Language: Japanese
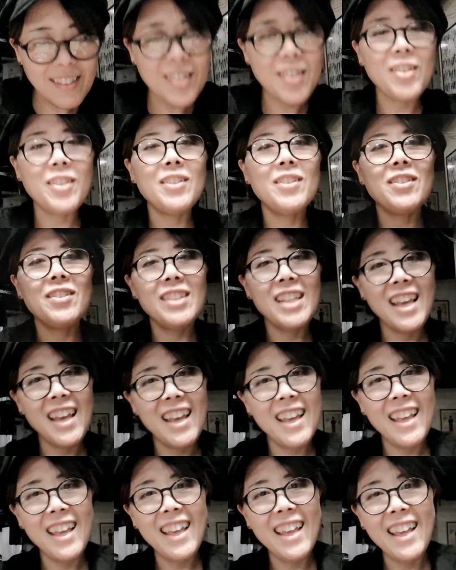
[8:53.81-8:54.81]
という
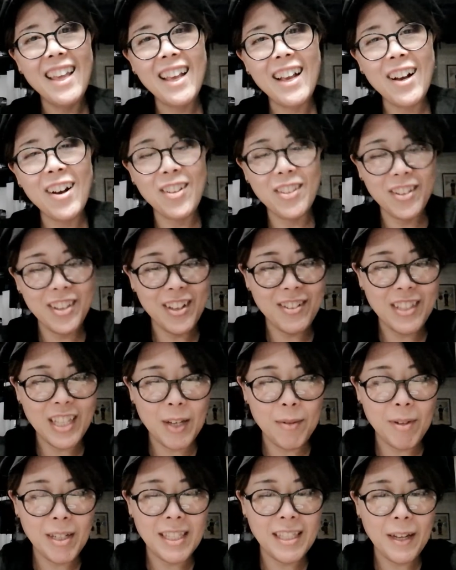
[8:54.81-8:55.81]
ね、ことでご
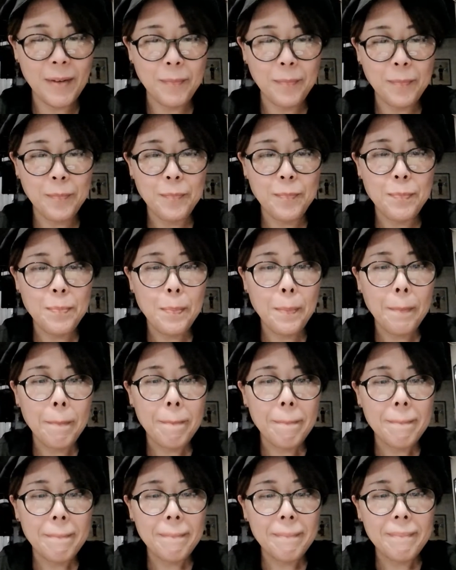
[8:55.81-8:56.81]
ざいました。
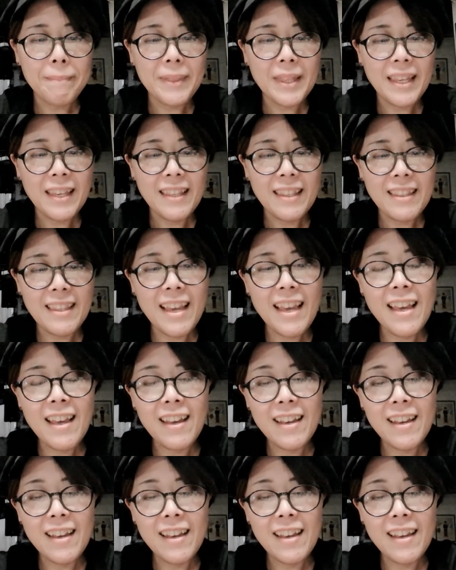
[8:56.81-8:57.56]
で、